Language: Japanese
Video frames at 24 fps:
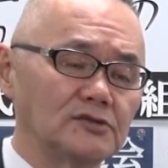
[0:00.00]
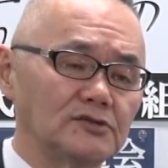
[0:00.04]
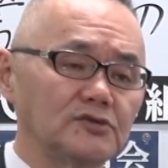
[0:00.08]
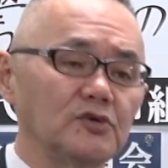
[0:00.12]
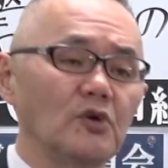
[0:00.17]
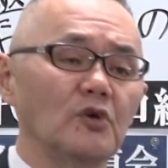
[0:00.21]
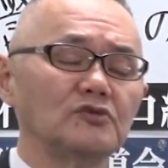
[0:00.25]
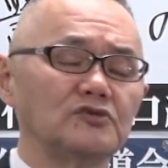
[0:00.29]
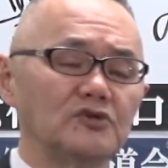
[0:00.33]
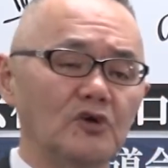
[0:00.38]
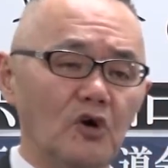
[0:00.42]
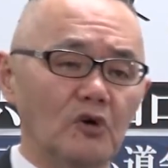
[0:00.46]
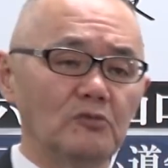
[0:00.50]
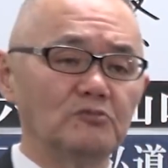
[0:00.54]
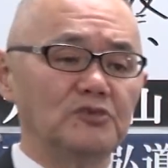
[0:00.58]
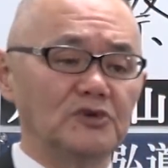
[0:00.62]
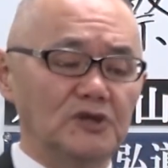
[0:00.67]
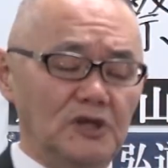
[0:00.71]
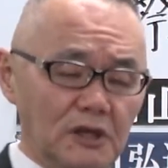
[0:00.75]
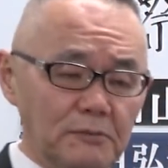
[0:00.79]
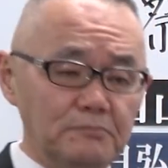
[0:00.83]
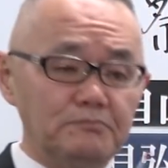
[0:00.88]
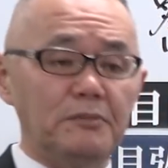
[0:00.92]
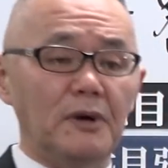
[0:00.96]
捜査本部
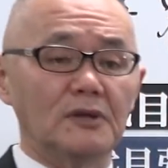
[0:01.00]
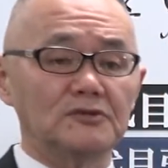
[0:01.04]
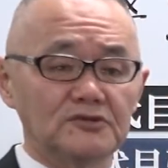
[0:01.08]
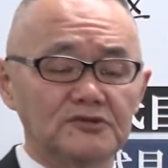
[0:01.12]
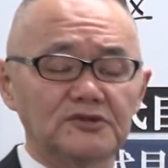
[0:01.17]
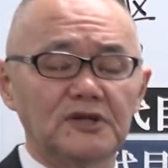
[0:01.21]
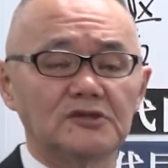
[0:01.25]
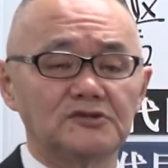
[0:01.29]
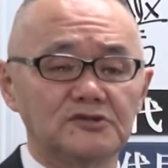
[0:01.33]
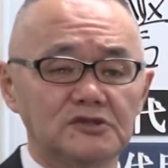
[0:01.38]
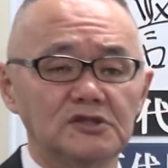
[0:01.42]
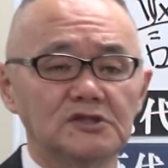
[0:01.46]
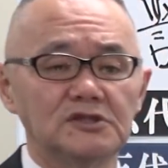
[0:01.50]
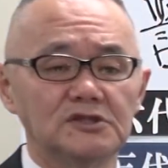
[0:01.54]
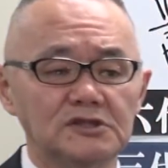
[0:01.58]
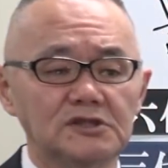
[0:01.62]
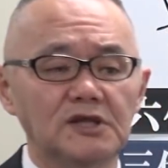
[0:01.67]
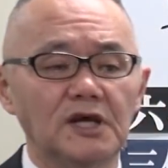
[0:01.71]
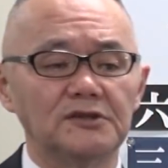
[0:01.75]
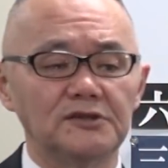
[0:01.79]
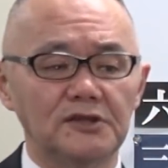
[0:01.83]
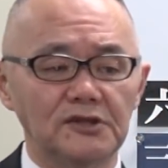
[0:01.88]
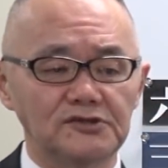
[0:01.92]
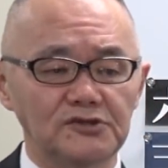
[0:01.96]
一般の殺人事
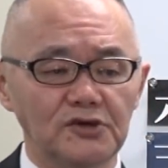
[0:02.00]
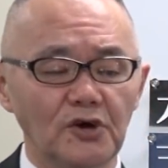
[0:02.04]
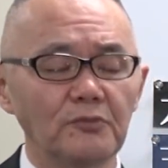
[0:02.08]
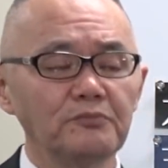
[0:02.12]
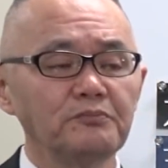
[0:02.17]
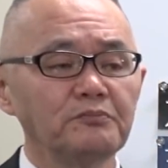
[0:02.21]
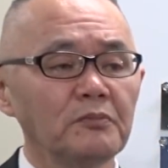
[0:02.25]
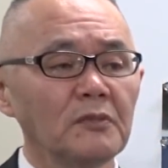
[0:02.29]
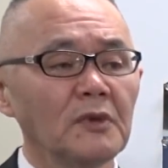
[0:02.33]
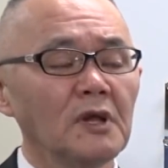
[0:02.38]
件ですよ